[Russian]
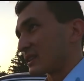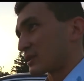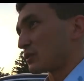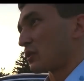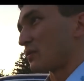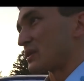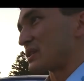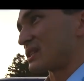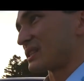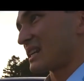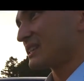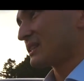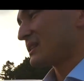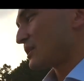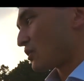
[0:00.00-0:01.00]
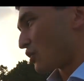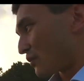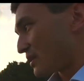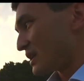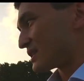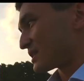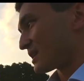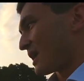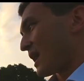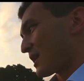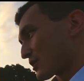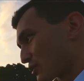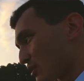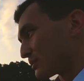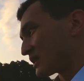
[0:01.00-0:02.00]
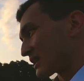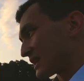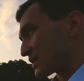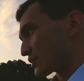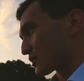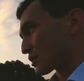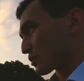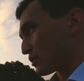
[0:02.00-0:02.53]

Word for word: этот новый Сенат, увидите огромное количество